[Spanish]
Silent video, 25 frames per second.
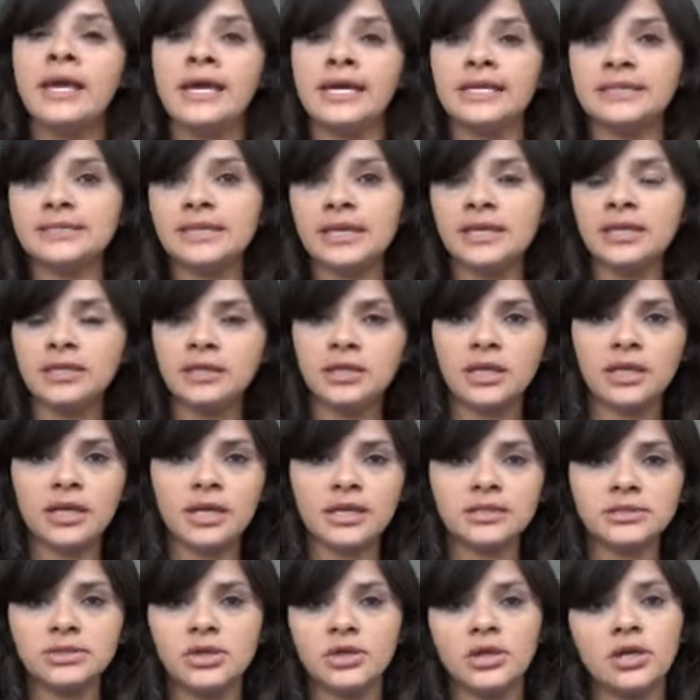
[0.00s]
Esas
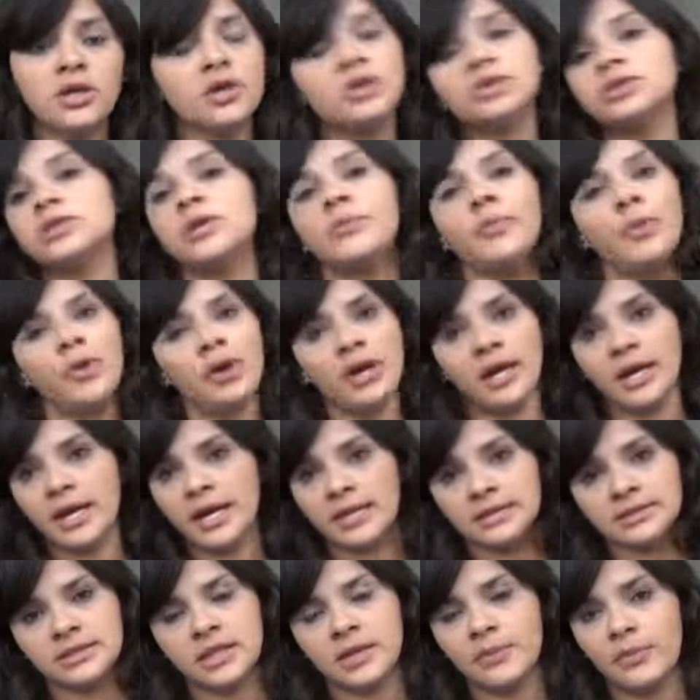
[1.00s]
integraciones no se pueden
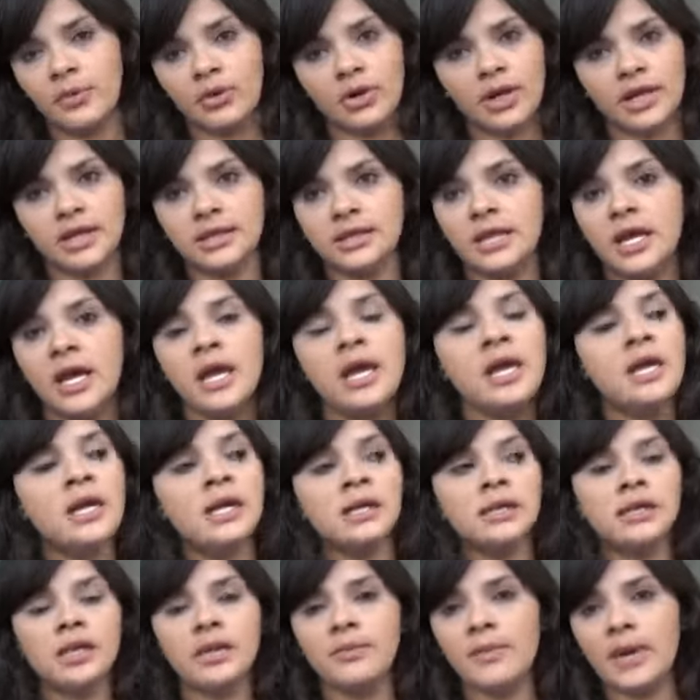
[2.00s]
hacer, por ende,
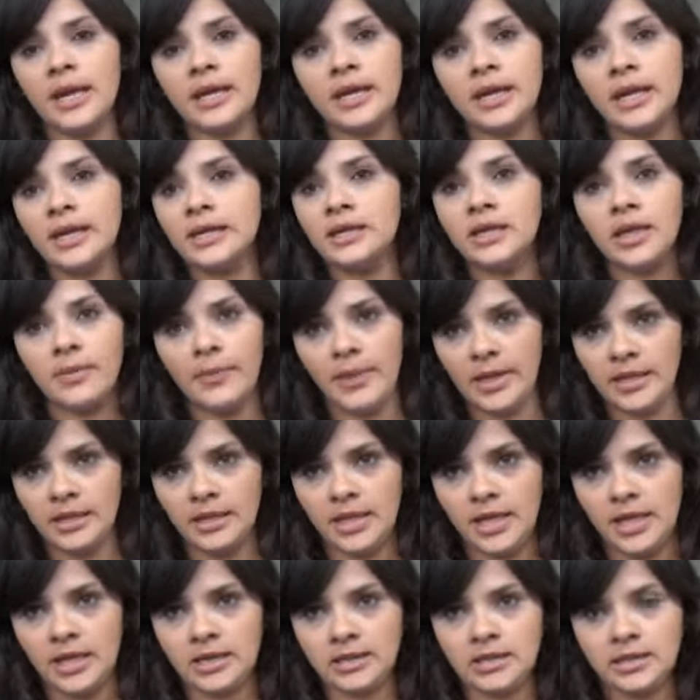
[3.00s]
de manera
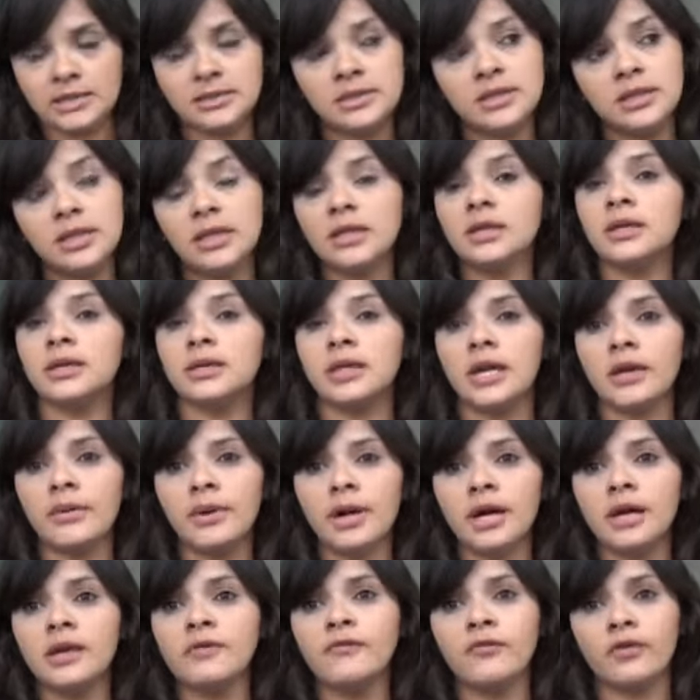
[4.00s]
independiente, se tienen que
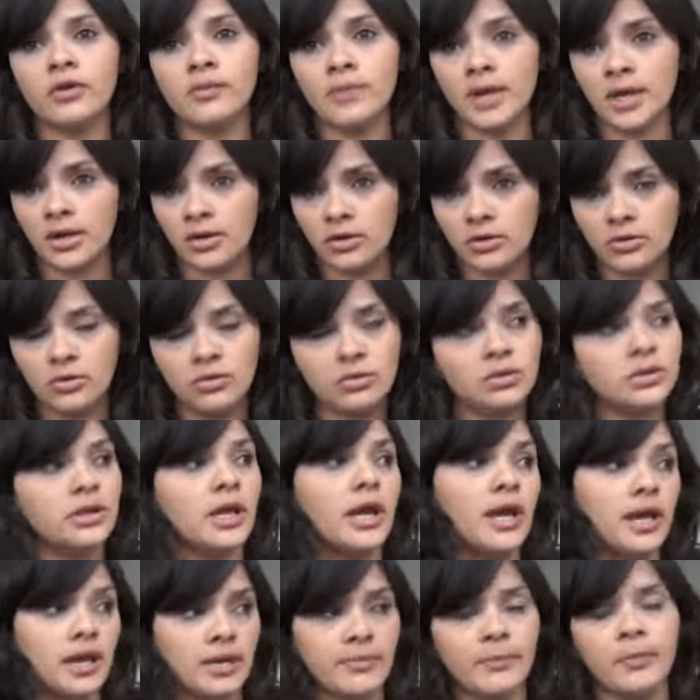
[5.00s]
trabajar en forma
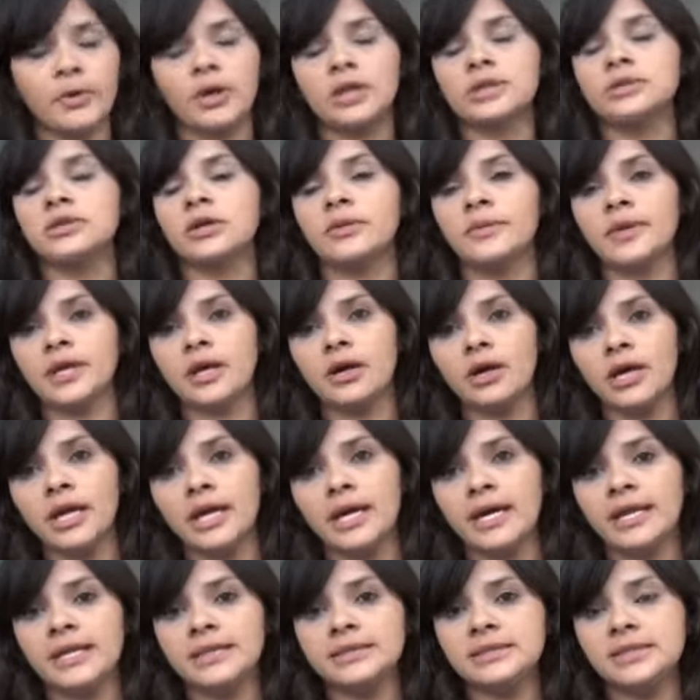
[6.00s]
conjunta, por eso que mi
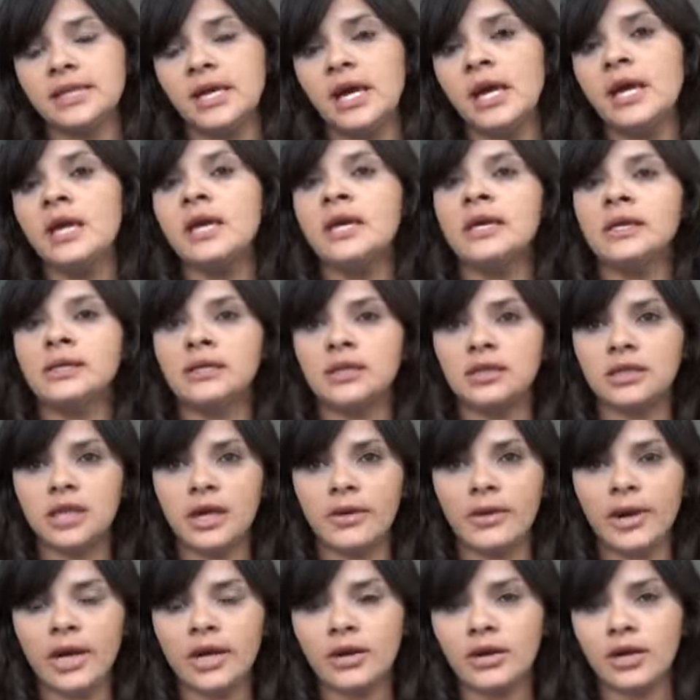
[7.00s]
colega decía de
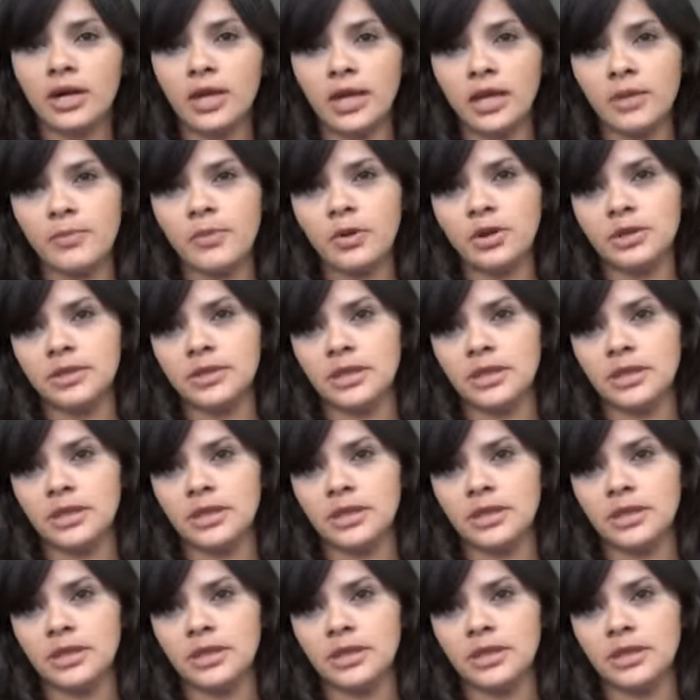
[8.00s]
trabajar en equipos